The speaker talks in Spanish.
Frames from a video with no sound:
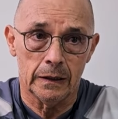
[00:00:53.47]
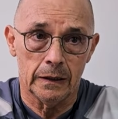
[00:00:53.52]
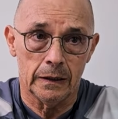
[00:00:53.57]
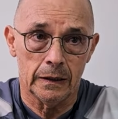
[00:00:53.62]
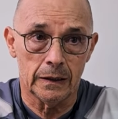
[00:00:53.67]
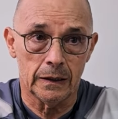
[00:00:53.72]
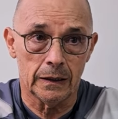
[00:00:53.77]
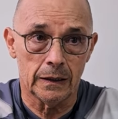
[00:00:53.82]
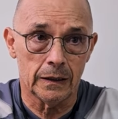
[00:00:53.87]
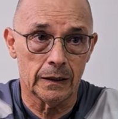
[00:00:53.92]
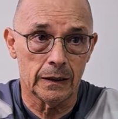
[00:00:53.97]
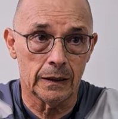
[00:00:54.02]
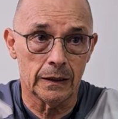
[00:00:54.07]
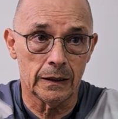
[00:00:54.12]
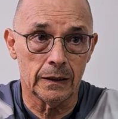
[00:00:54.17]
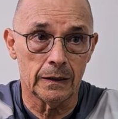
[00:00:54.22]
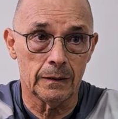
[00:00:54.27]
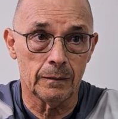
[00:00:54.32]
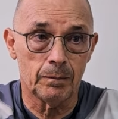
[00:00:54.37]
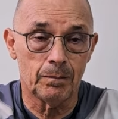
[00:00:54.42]

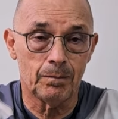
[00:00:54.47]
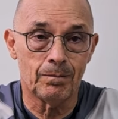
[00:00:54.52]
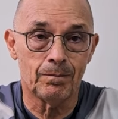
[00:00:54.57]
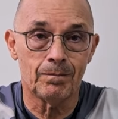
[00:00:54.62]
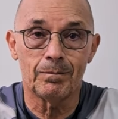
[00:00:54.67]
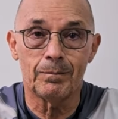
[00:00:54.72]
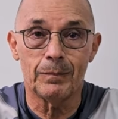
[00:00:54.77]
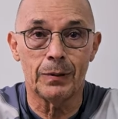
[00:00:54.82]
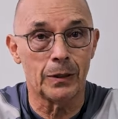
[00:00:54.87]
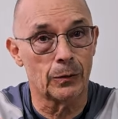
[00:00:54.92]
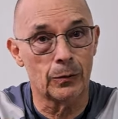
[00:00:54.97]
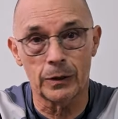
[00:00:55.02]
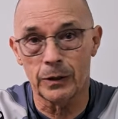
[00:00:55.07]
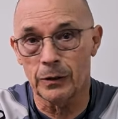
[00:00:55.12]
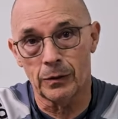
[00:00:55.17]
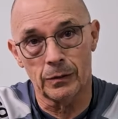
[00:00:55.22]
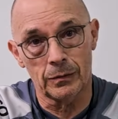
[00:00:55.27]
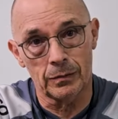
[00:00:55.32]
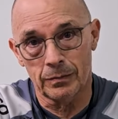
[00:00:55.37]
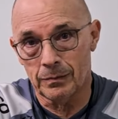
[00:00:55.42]
Eh, pero
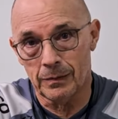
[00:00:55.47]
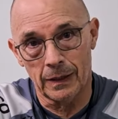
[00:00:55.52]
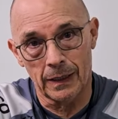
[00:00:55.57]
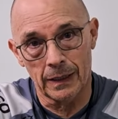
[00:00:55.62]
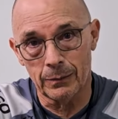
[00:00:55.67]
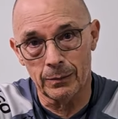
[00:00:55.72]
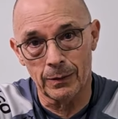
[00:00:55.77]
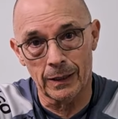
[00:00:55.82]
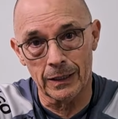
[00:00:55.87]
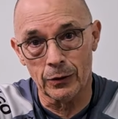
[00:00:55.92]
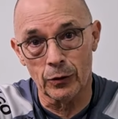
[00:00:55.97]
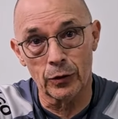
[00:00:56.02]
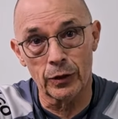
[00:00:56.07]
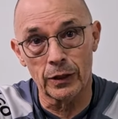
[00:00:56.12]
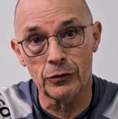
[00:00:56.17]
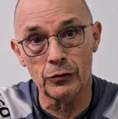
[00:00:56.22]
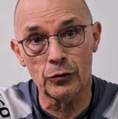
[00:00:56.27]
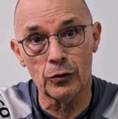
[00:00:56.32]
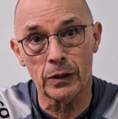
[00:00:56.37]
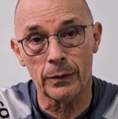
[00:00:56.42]
bueno, hay varios de
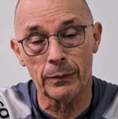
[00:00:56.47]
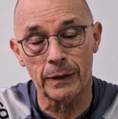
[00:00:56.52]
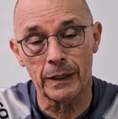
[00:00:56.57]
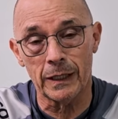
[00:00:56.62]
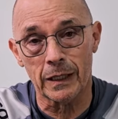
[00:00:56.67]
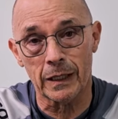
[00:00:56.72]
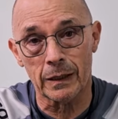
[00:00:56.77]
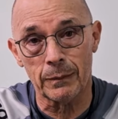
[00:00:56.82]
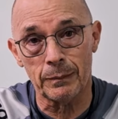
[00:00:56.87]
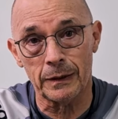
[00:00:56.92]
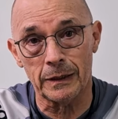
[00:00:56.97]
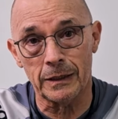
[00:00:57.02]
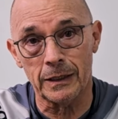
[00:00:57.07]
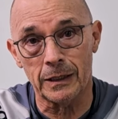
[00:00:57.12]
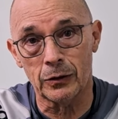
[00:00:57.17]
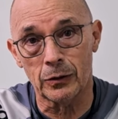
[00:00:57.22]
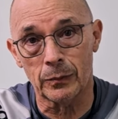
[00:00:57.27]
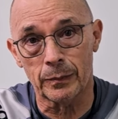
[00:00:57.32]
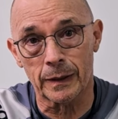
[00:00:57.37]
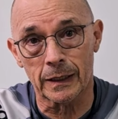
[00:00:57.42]
ellos que vienen
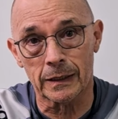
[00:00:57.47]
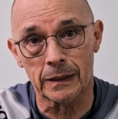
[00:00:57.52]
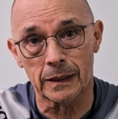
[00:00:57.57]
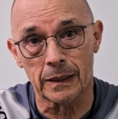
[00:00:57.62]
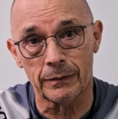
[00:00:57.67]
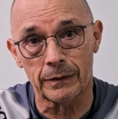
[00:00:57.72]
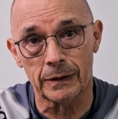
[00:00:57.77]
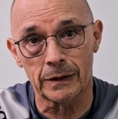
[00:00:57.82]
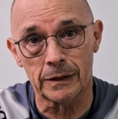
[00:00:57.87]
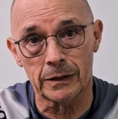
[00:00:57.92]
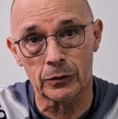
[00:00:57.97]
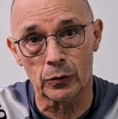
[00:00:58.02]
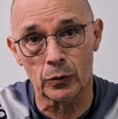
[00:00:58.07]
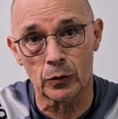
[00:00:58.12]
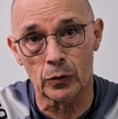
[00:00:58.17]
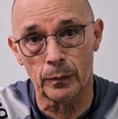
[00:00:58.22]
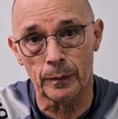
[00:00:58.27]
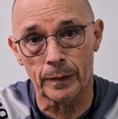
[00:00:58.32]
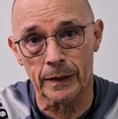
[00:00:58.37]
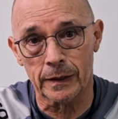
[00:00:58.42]
repitiendo prácticamente todos
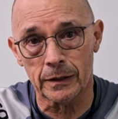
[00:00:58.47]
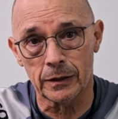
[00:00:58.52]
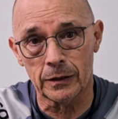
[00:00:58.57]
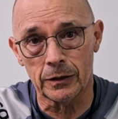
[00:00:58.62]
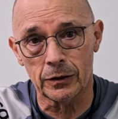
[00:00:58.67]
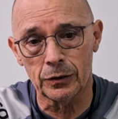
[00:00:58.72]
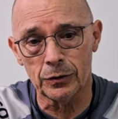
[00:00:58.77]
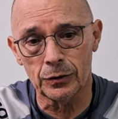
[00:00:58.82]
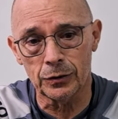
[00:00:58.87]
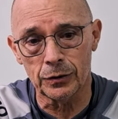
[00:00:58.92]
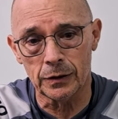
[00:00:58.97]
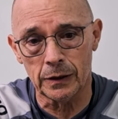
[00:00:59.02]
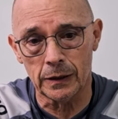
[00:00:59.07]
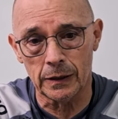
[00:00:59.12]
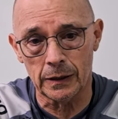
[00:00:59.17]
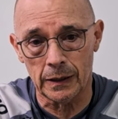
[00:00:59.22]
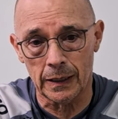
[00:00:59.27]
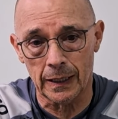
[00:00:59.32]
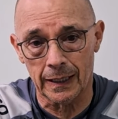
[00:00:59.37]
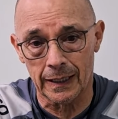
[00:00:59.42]
los partidos
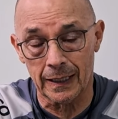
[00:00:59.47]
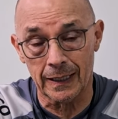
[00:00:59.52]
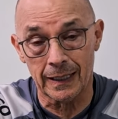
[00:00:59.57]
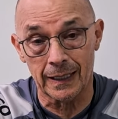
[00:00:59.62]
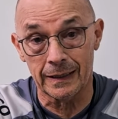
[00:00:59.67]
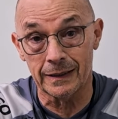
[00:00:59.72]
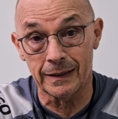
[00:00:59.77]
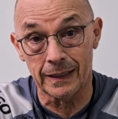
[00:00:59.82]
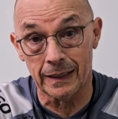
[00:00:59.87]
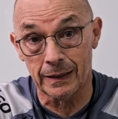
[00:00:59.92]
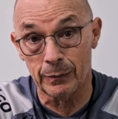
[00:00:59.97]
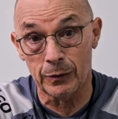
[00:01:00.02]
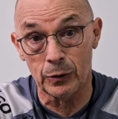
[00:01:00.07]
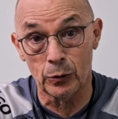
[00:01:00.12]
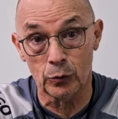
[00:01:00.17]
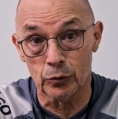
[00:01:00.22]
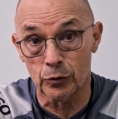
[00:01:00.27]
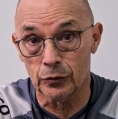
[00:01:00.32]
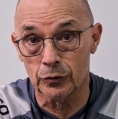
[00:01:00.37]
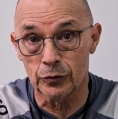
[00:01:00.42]
y la gran cantidad de
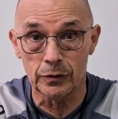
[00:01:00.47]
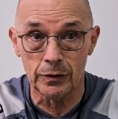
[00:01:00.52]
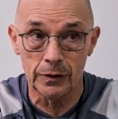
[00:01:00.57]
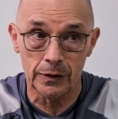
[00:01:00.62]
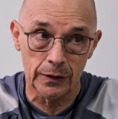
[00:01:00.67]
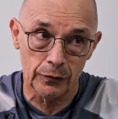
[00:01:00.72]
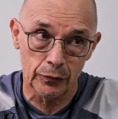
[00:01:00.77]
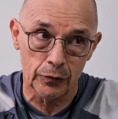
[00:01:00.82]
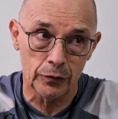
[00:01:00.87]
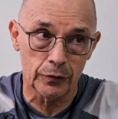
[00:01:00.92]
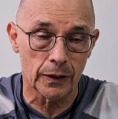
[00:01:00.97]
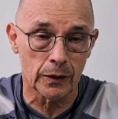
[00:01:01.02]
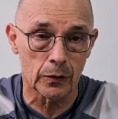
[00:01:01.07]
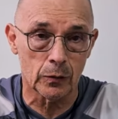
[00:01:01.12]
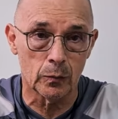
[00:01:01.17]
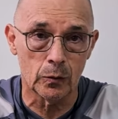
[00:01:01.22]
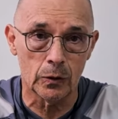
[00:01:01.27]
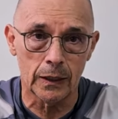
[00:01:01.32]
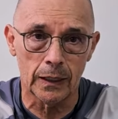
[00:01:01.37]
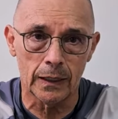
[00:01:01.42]
minutos, y eso se
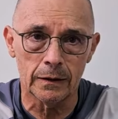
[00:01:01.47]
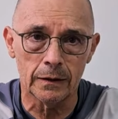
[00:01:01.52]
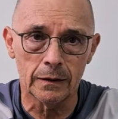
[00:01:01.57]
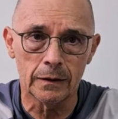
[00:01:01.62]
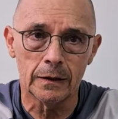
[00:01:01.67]
acumula.